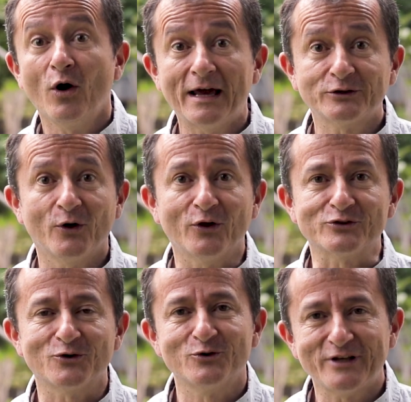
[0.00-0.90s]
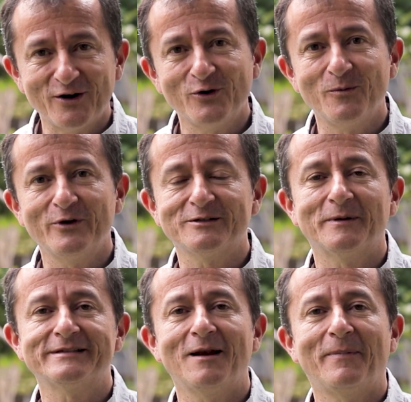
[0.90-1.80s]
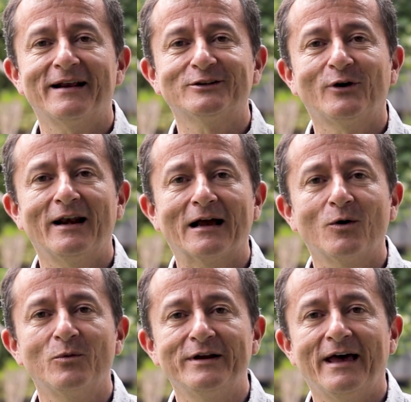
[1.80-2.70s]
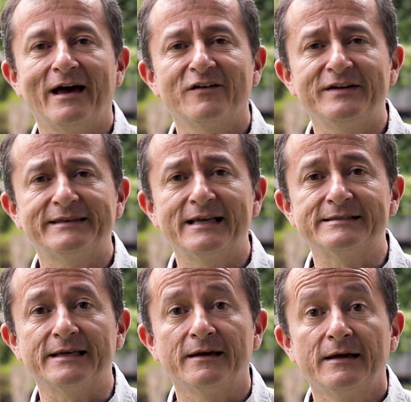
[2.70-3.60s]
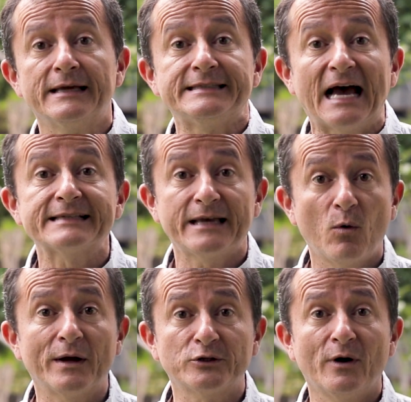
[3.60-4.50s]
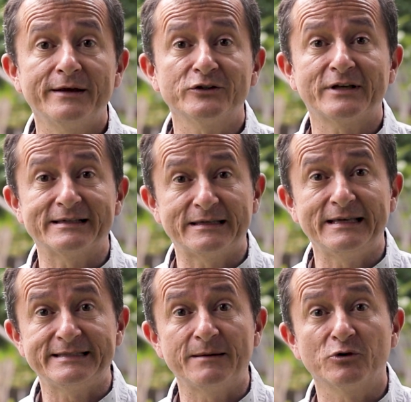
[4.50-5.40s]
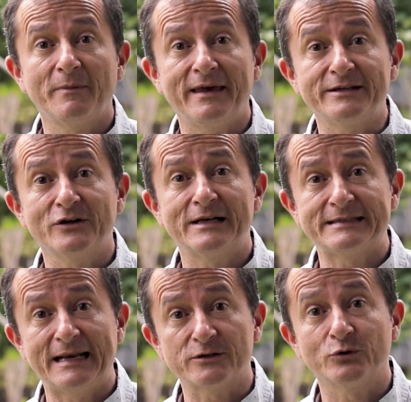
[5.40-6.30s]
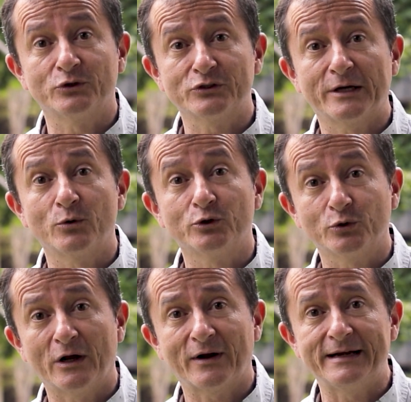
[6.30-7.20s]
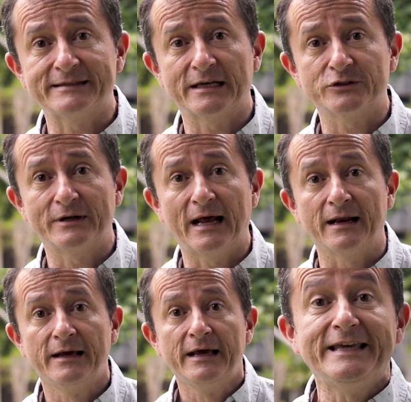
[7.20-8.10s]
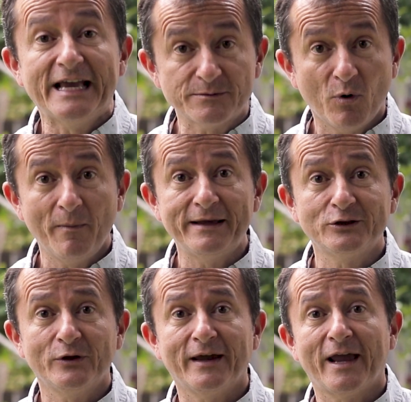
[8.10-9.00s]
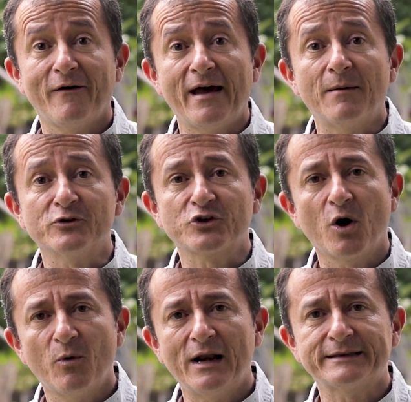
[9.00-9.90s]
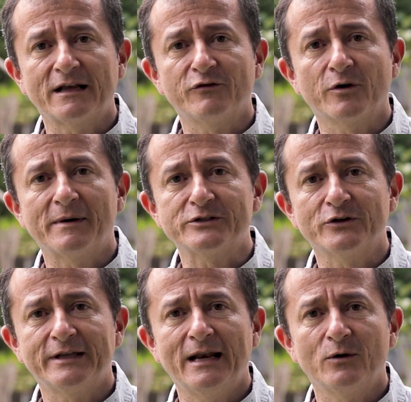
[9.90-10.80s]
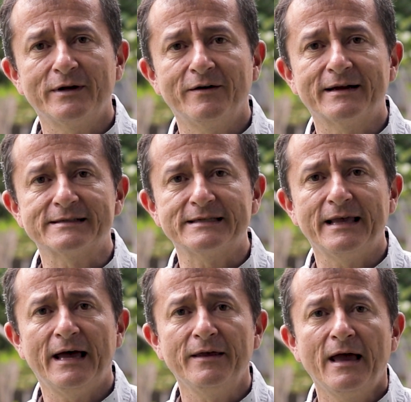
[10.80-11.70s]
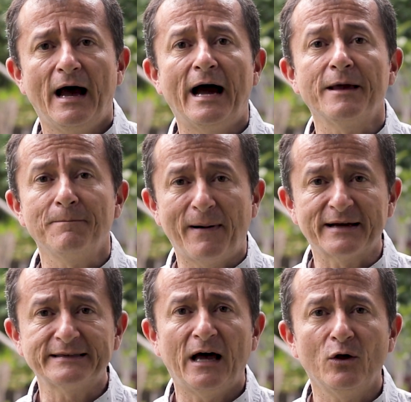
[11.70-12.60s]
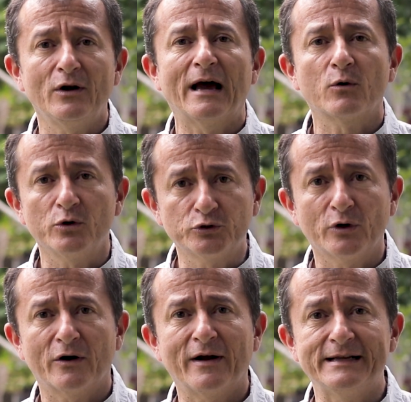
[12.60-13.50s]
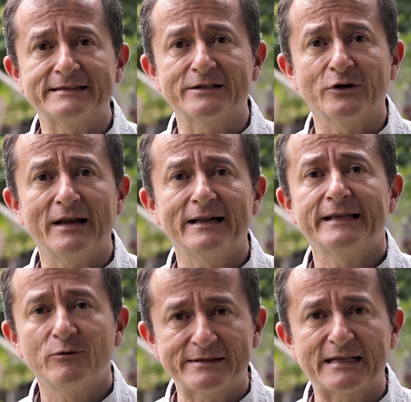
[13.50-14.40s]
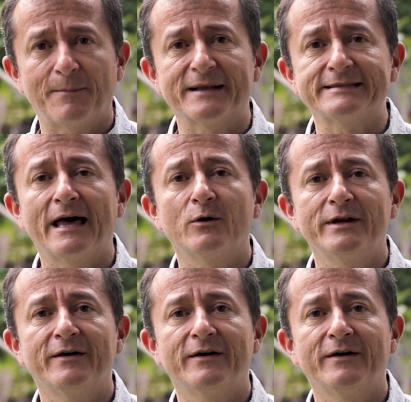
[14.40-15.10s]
Hola a todos, un saludo muy especial para toda la comunidad afitense. Ya hace cuatro años que hicimos mediciones en asuntos de cultura organizacional y es momento de que veamos cómo la transformación de la universidad ha impactado la cultura organizacional de nuestra apreciada